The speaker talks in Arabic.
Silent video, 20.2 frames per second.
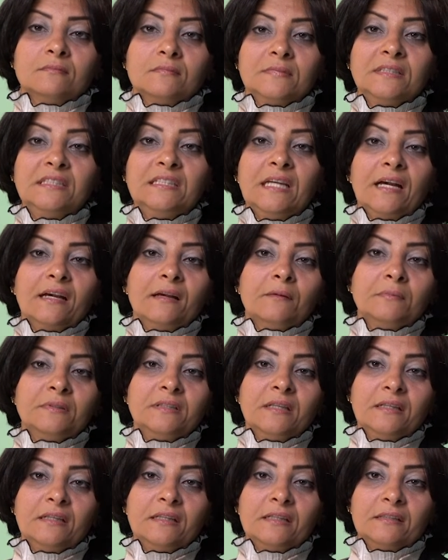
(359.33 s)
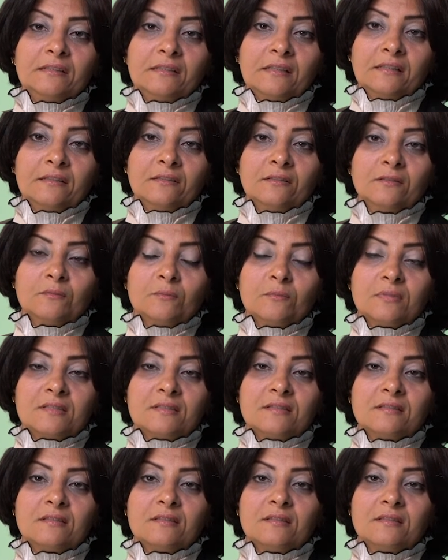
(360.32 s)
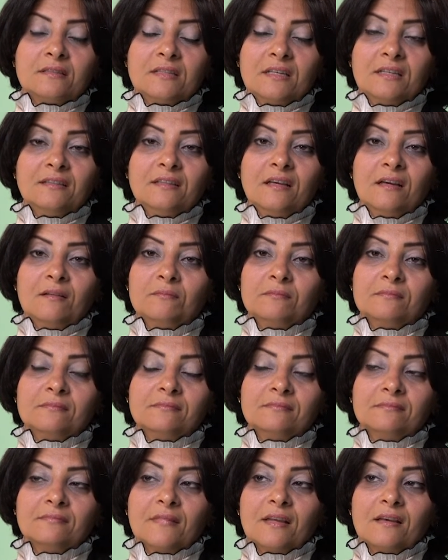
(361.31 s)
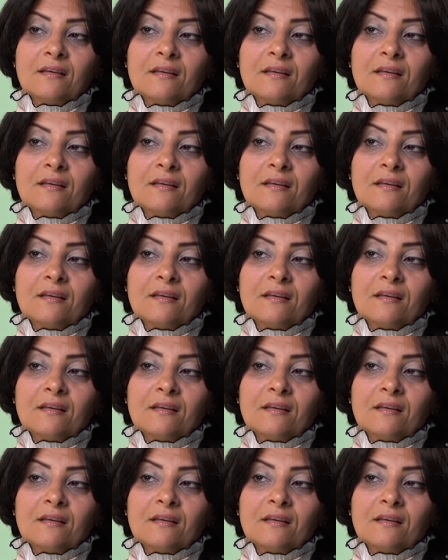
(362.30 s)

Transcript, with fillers: دي حاجه بتضايقني يعني بس ساعتها م...